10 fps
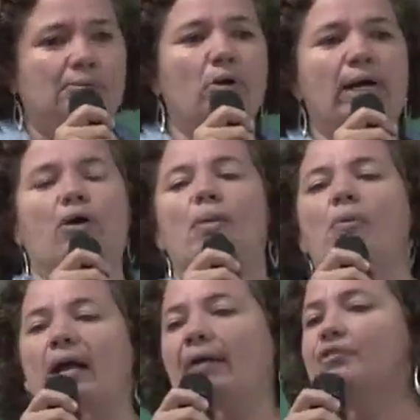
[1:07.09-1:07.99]
por que
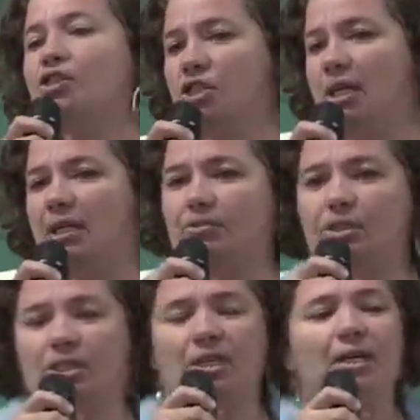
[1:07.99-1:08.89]
comemorar 20
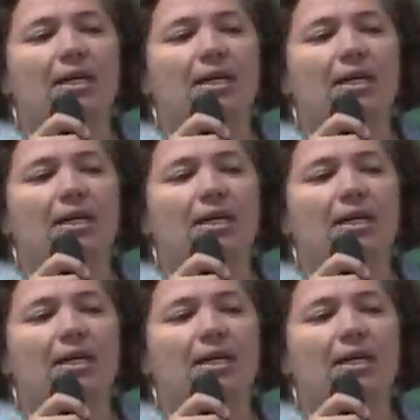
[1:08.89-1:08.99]
anos?